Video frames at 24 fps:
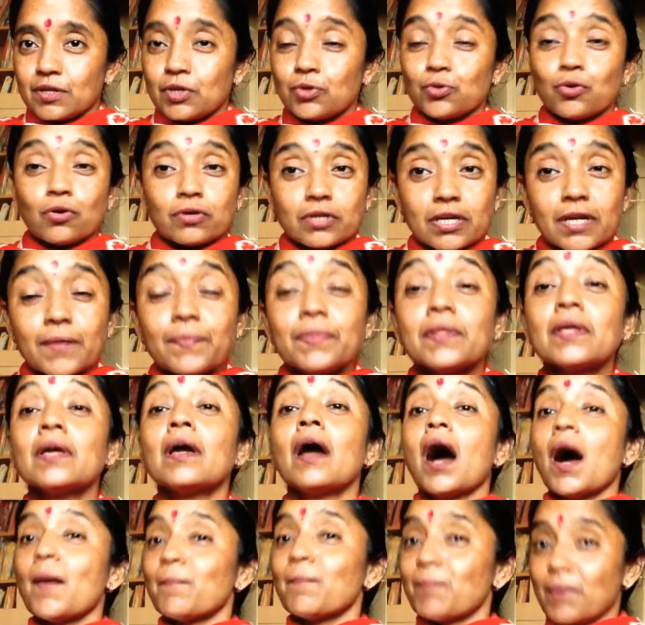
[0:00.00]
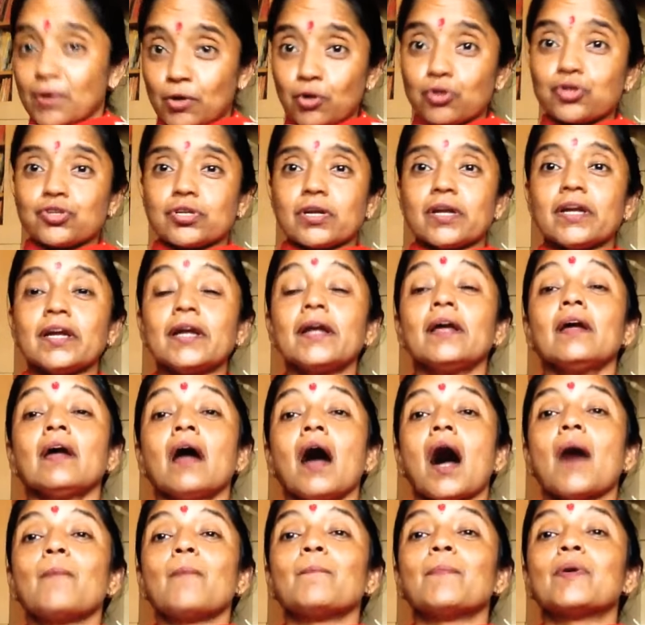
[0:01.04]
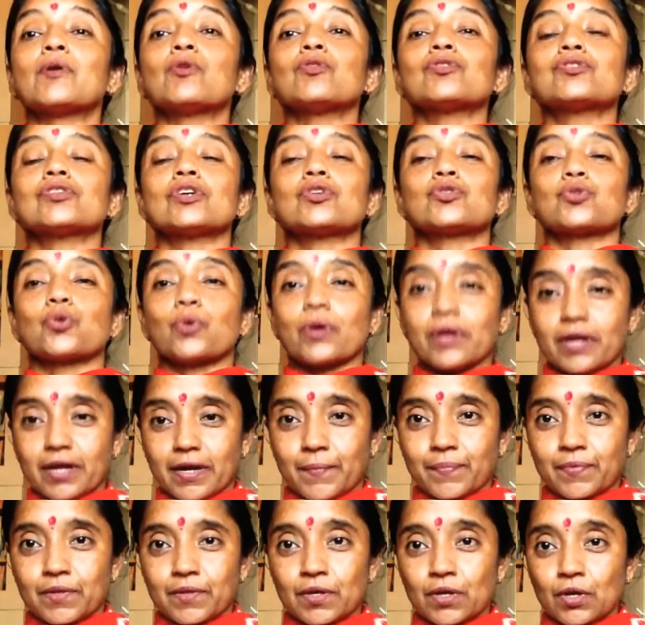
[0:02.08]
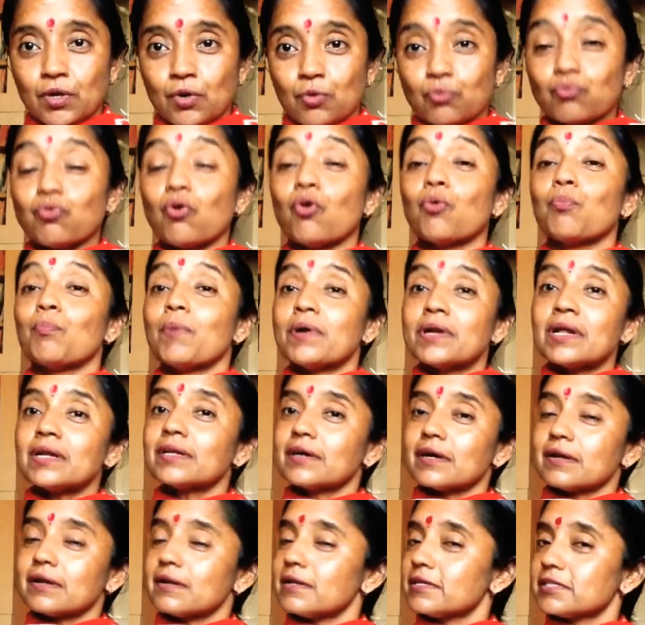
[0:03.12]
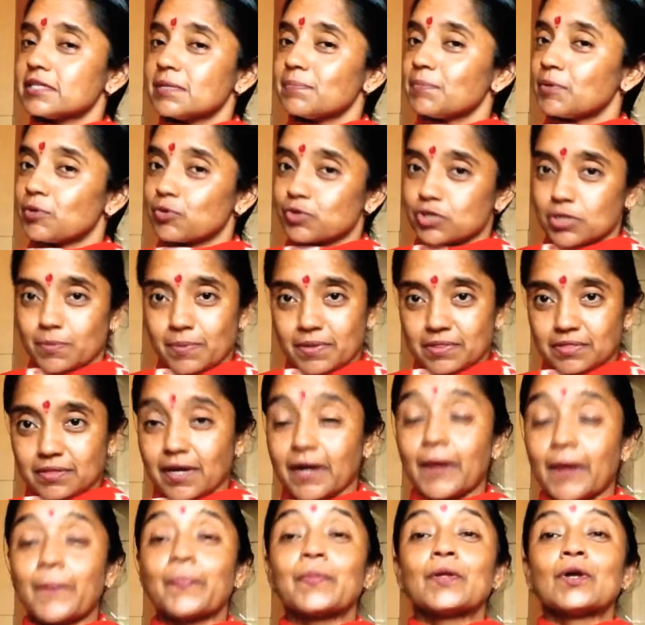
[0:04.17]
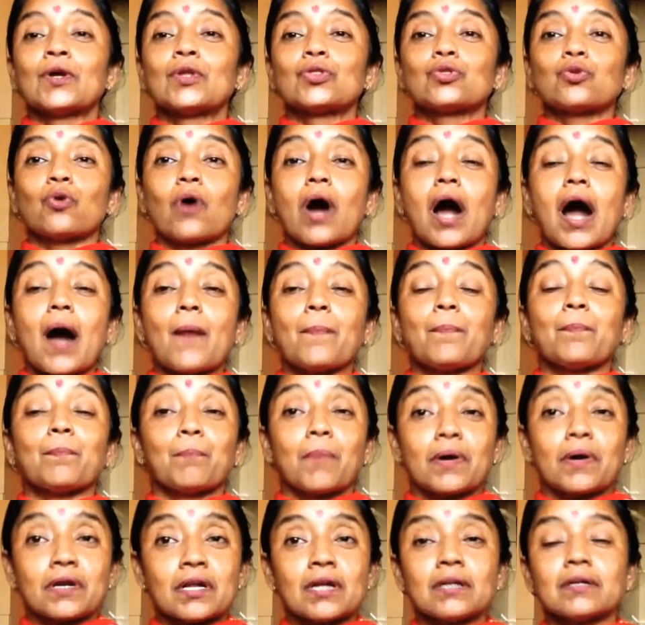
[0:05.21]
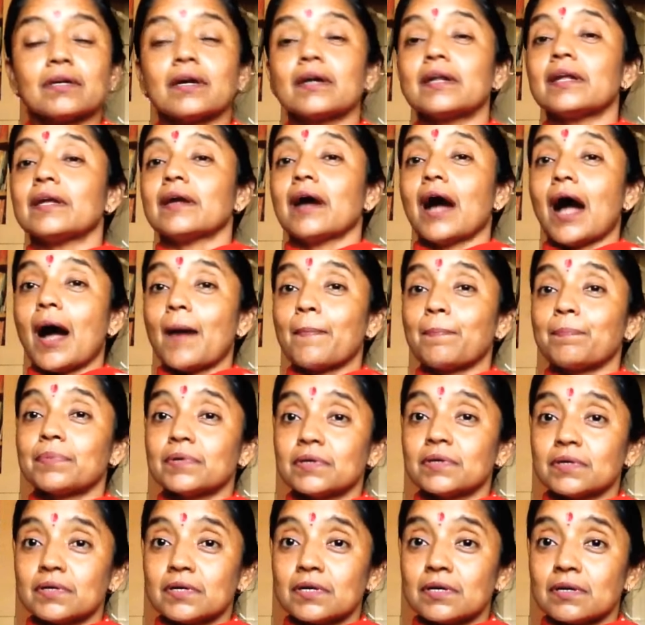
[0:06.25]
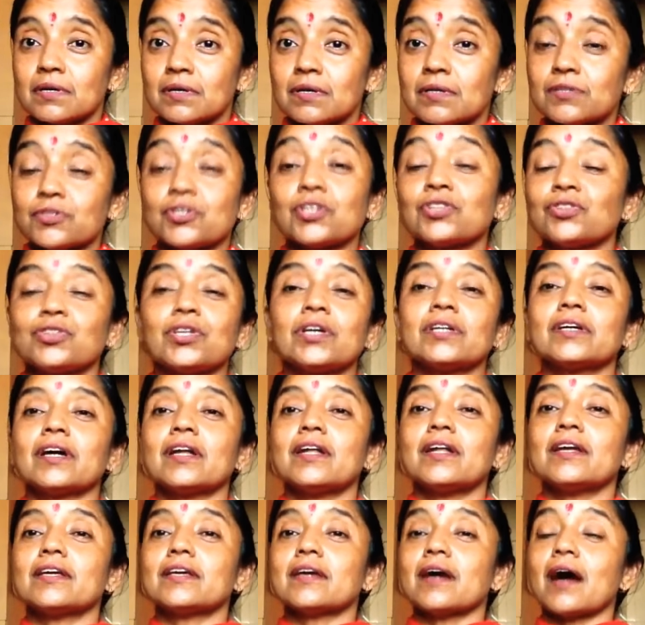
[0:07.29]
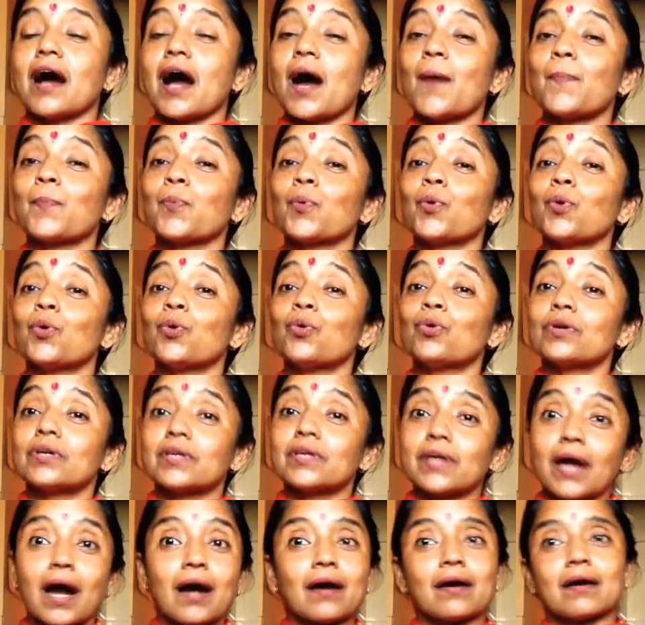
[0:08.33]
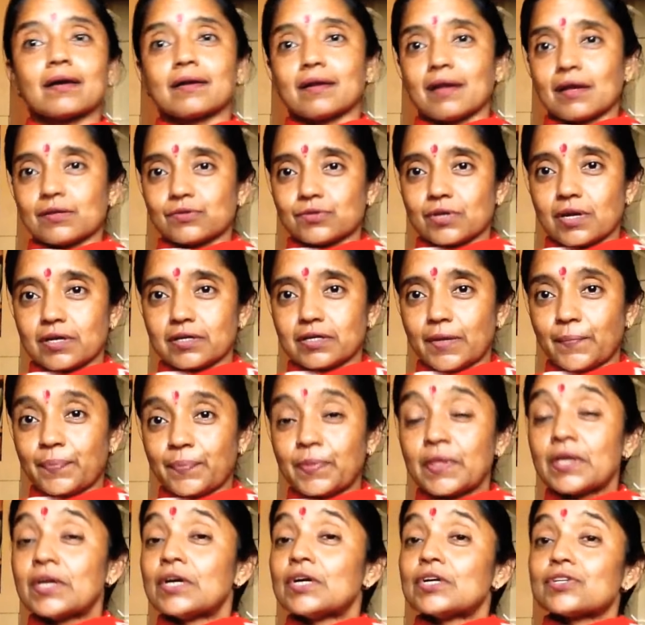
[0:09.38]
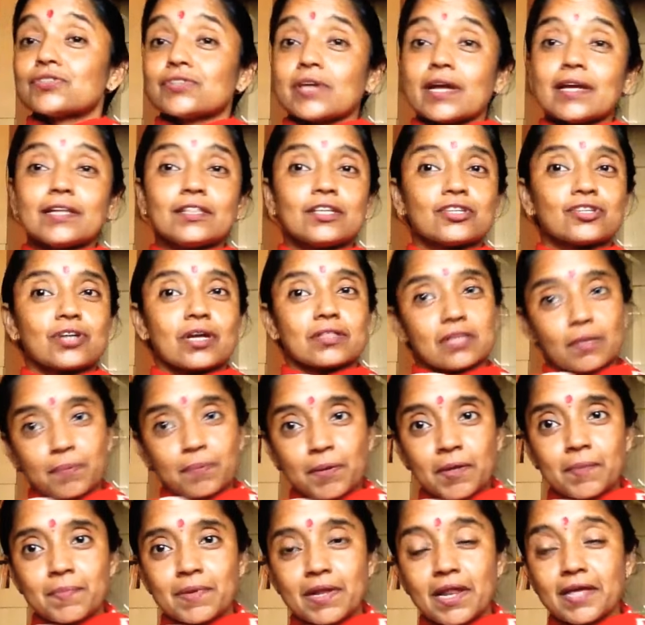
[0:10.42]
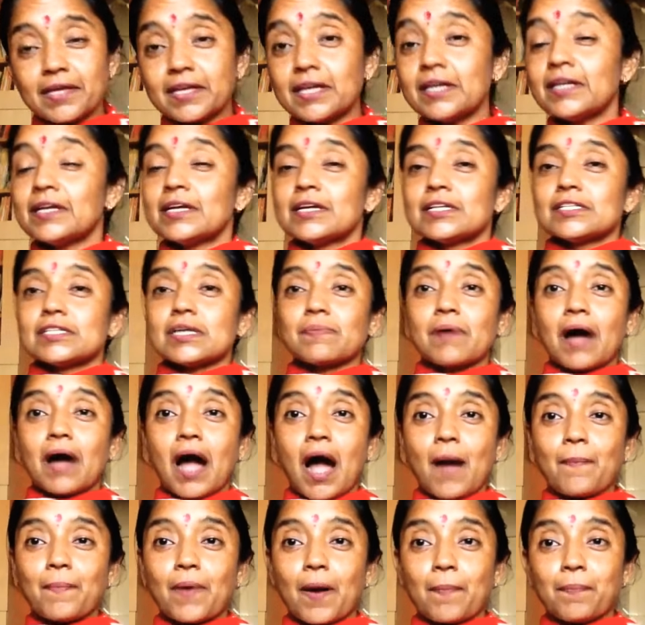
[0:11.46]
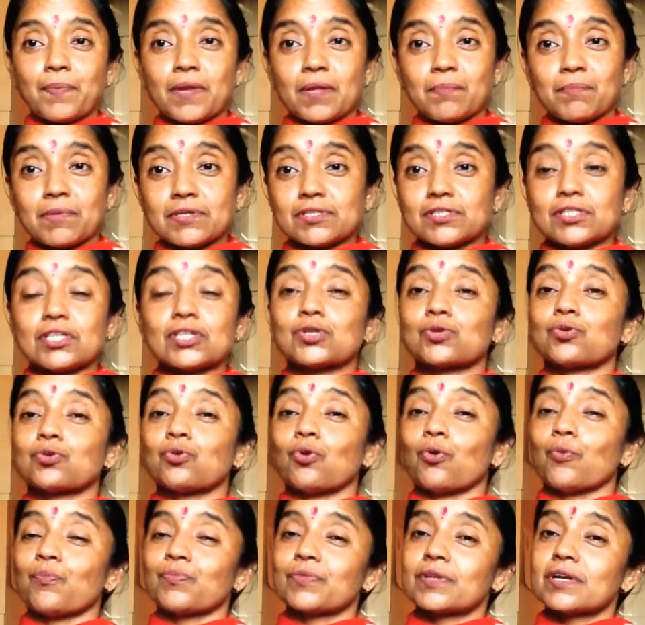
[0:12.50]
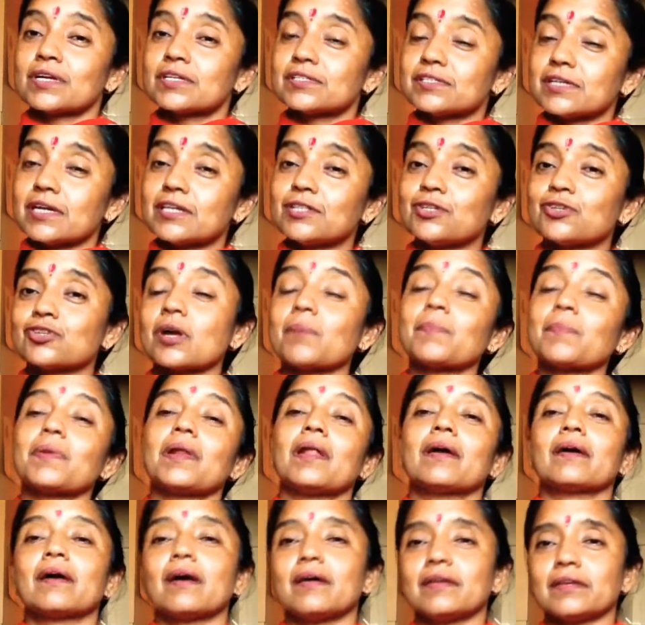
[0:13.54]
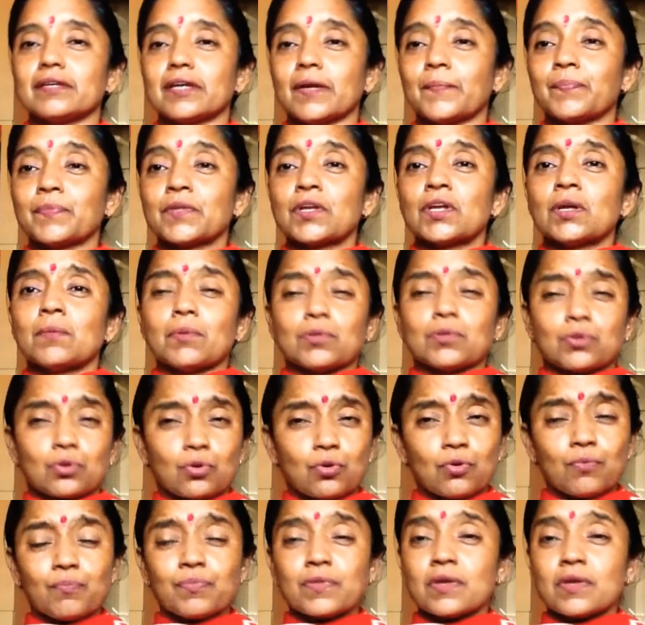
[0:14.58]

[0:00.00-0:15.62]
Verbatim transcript: क्योंकि हम मनुष्य हैं हम मनुष्य जो हैं वो मनन करने से मनुष्य बनता है तो आप मनन करें आप चिंतन करें कि आपको क्या करना चाहिए सही दिशा तभी मिलेगी जब आप अपने मस्तिष्क को सही दिशा में लगाएंगे मित्रों